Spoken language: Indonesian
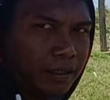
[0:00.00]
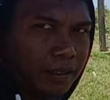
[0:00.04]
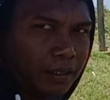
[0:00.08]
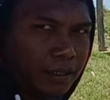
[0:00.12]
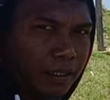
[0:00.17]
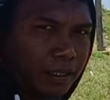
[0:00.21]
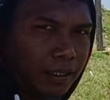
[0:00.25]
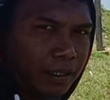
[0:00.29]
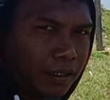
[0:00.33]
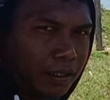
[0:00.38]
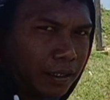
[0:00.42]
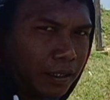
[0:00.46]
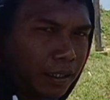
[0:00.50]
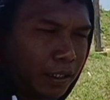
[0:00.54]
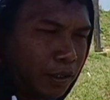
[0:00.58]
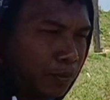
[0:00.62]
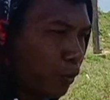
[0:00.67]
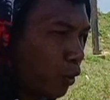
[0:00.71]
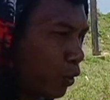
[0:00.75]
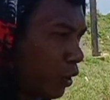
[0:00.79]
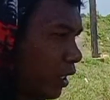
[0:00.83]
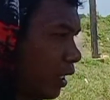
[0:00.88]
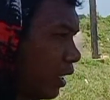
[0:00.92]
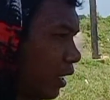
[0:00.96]
e, e, spot
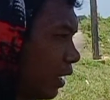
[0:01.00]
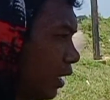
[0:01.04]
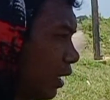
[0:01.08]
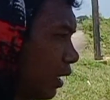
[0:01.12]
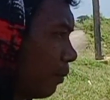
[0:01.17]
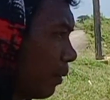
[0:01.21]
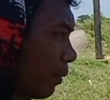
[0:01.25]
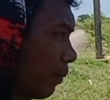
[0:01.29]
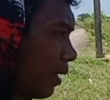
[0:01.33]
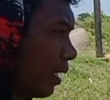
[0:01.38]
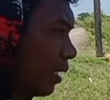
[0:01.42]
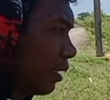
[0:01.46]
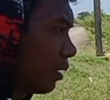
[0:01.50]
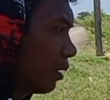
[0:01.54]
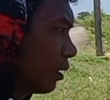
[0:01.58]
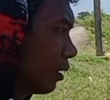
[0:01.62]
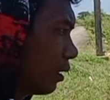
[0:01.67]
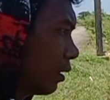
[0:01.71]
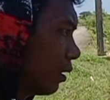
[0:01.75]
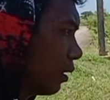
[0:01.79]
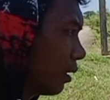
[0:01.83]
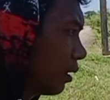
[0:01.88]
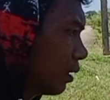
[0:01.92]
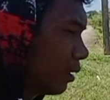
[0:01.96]
ini memang
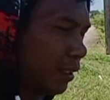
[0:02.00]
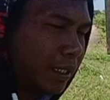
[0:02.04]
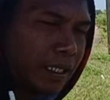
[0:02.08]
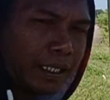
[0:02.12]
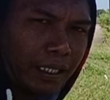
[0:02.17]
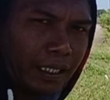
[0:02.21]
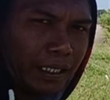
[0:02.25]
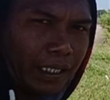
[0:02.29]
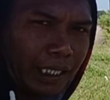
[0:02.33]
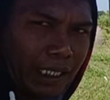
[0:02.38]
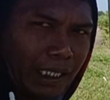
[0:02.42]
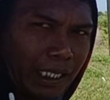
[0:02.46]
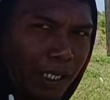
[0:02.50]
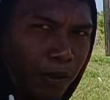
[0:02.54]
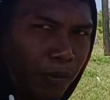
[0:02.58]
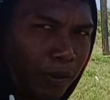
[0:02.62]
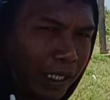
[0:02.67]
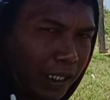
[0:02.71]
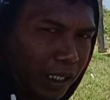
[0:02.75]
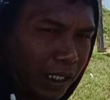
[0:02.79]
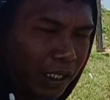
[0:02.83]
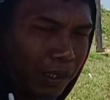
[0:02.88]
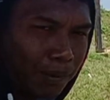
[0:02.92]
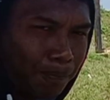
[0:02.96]
e, sering
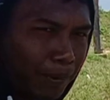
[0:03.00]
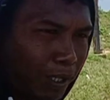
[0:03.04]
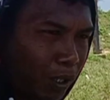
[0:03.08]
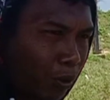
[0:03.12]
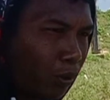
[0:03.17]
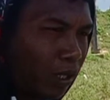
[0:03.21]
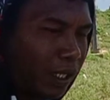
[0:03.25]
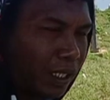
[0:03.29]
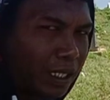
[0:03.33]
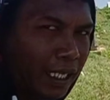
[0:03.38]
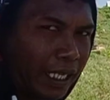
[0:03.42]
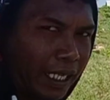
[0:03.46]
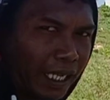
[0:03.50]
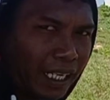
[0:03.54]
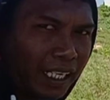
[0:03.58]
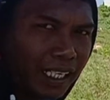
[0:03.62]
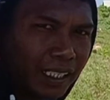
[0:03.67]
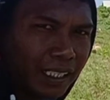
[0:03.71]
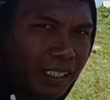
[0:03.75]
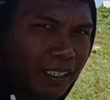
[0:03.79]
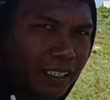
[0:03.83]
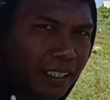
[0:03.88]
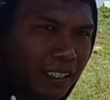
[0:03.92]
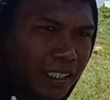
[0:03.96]
dilewati para warga ya
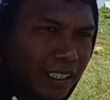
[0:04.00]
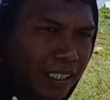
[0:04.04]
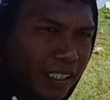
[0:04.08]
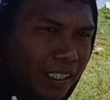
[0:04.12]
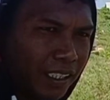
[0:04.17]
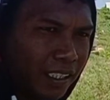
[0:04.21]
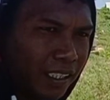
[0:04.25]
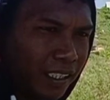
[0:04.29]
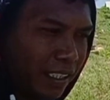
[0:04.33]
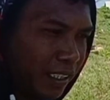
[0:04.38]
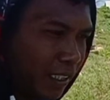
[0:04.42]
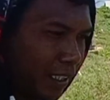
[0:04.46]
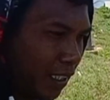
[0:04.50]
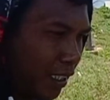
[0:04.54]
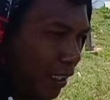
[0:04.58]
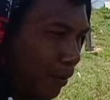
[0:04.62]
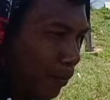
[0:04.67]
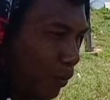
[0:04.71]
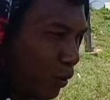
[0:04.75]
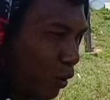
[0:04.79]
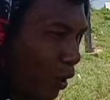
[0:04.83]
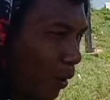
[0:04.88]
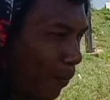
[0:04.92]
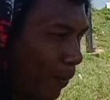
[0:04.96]
e,
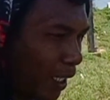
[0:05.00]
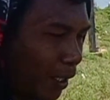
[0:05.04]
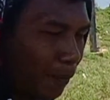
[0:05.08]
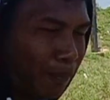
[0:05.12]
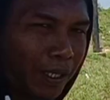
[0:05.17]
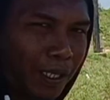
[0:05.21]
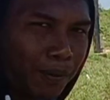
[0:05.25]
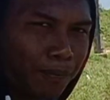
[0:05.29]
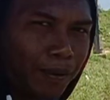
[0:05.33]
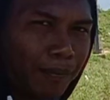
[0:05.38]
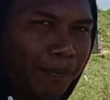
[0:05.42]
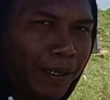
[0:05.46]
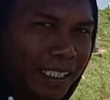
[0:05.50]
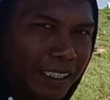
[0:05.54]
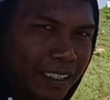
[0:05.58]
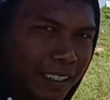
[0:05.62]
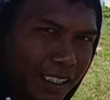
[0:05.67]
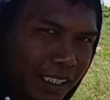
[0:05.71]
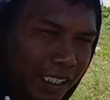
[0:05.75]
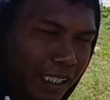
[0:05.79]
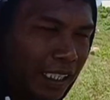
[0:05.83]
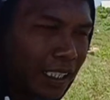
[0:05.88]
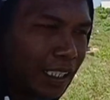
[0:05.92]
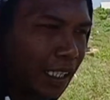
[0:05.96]
utamanya para
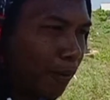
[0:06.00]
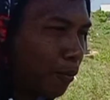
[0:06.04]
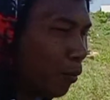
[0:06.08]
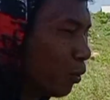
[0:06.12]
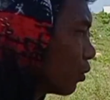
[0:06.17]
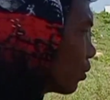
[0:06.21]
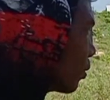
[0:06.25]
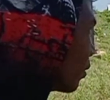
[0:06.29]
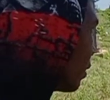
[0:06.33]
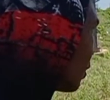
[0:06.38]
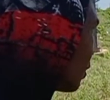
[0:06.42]
pemancing namun